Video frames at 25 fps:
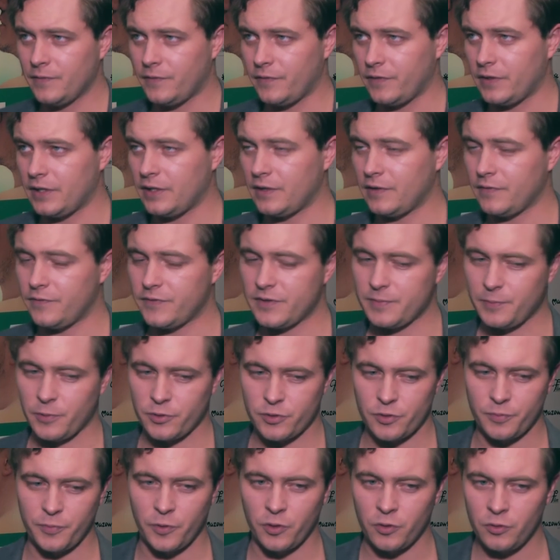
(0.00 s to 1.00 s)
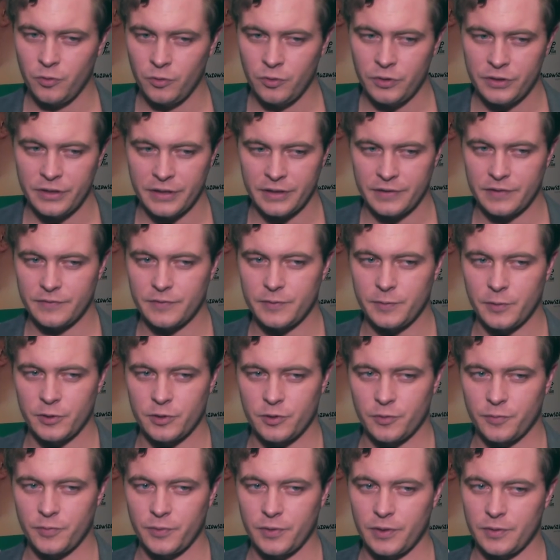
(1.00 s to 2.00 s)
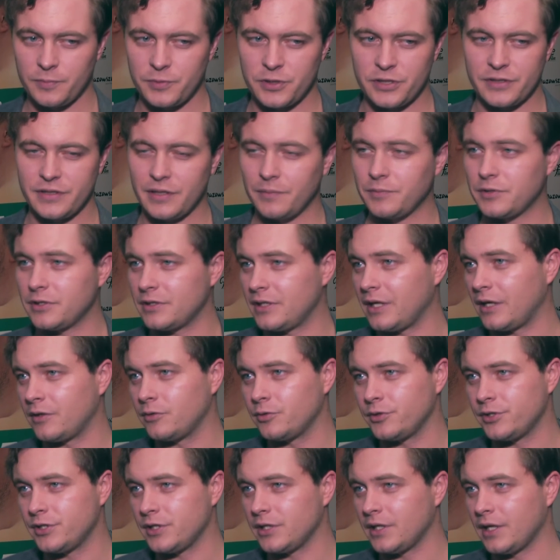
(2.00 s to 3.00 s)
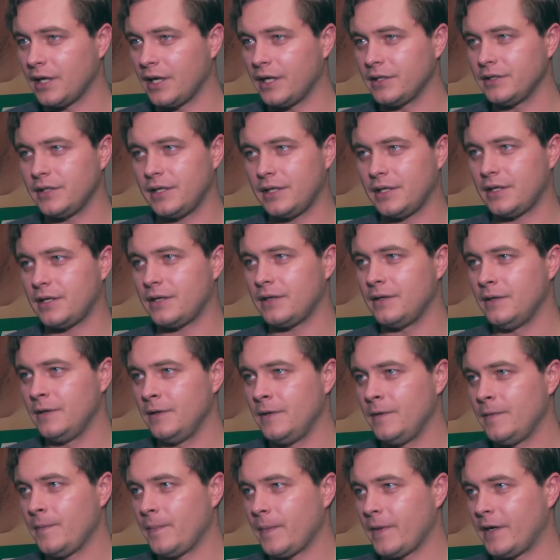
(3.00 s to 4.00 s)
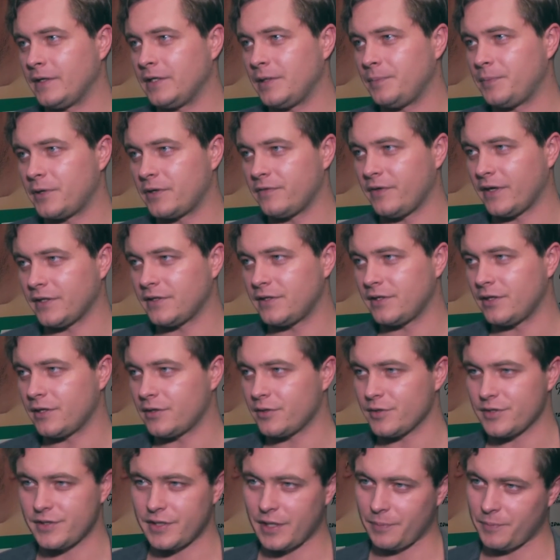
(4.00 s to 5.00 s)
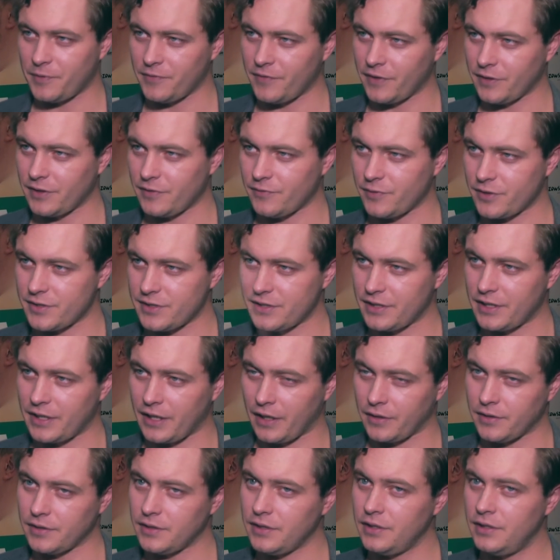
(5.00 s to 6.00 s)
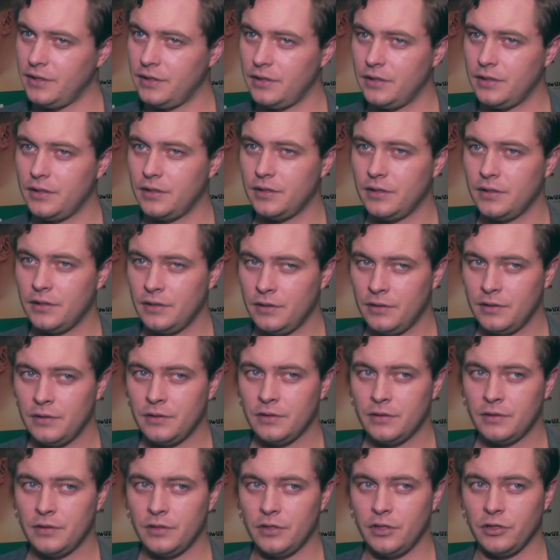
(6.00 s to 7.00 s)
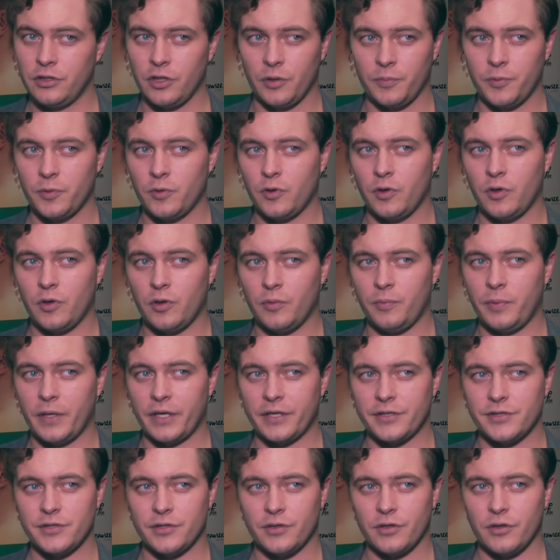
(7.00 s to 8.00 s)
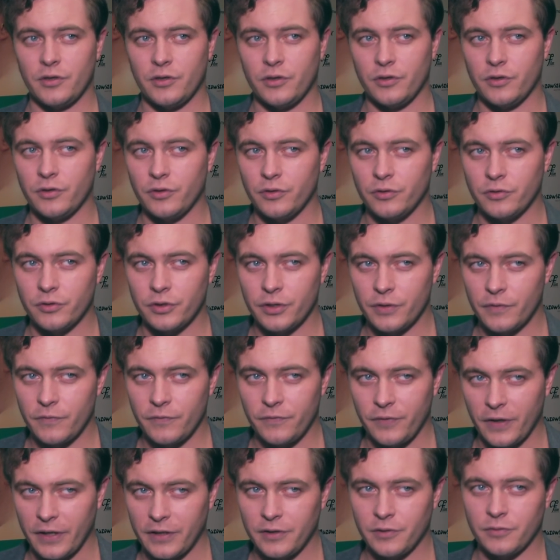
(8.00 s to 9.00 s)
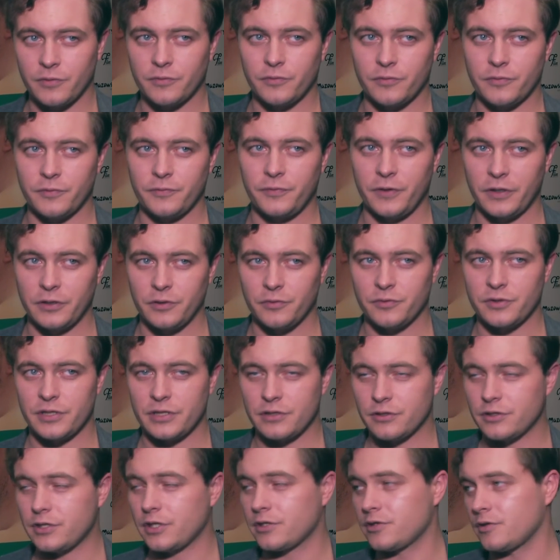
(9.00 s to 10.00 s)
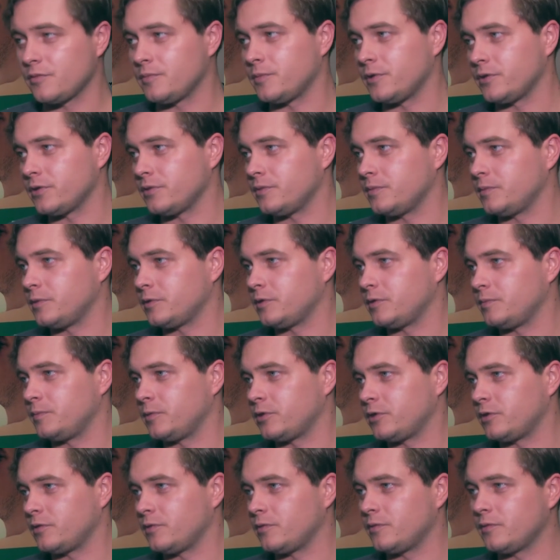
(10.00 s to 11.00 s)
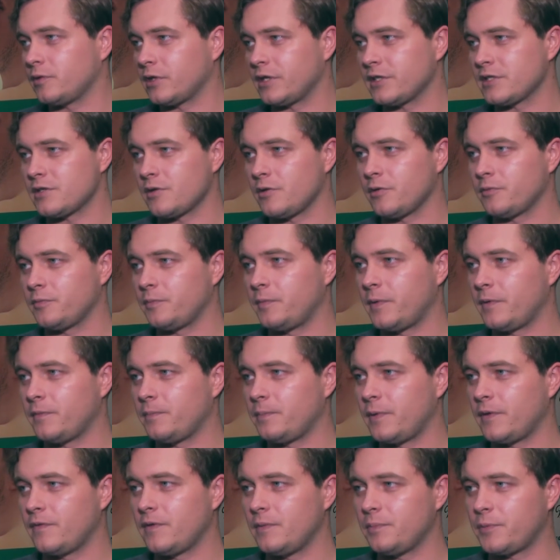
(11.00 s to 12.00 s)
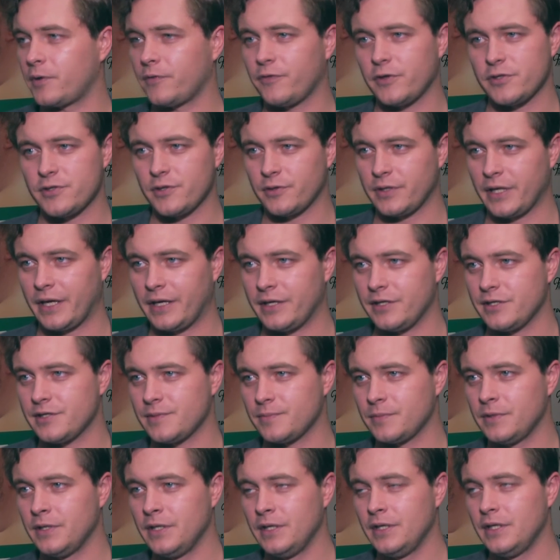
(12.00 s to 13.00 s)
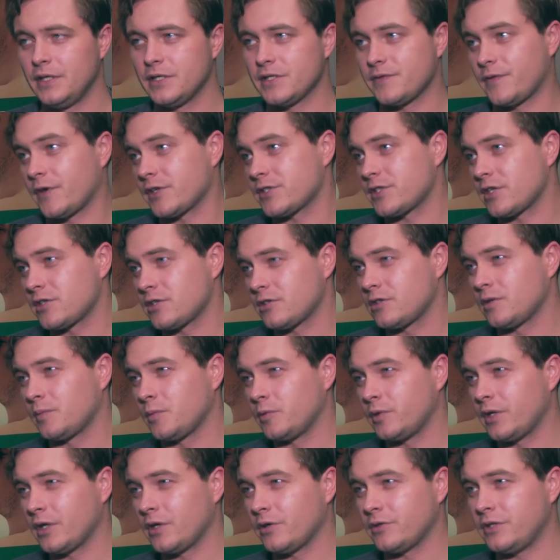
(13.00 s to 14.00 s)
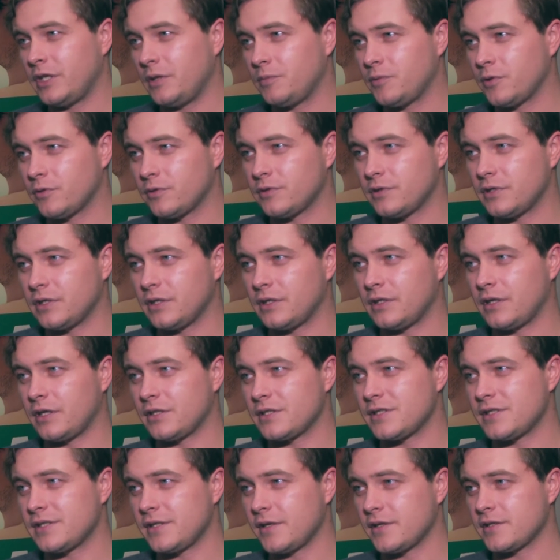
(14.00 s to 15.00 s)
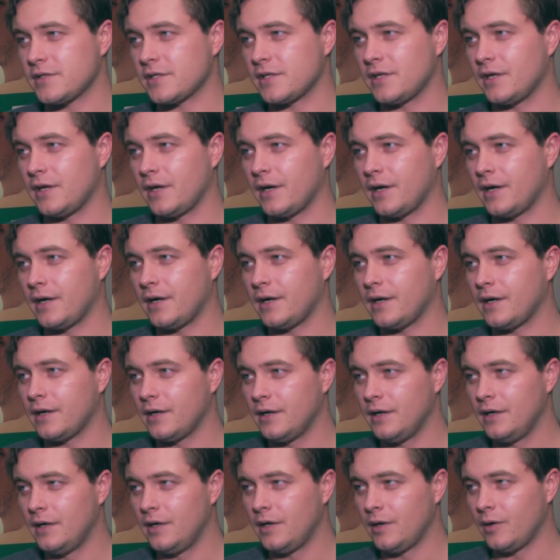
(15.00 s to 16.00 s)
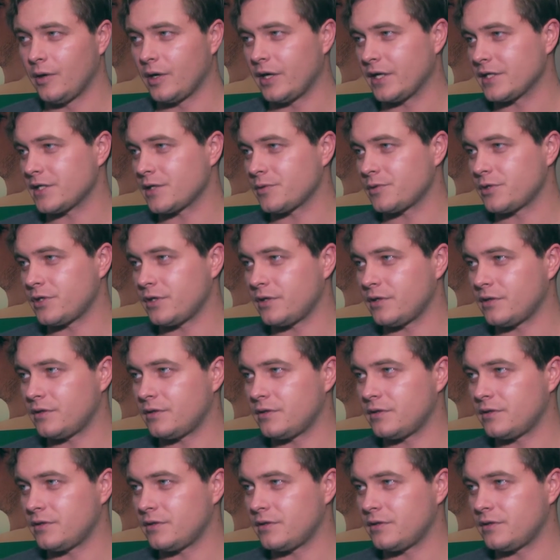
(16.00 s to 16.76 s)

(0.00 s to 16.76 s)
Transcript: w, w, sposób ogólny, w sposób e, przystępny dla ludzi, a nie, a nie prywatnie rozdrapywanie własnych ran. I i to było bardzo fajną, fajną rzeczą, bo, bo, bo to okazało pe, pewien profesjonalizm. Zwłaszcza, że to był jego debiut y, reżyserski, a okazał się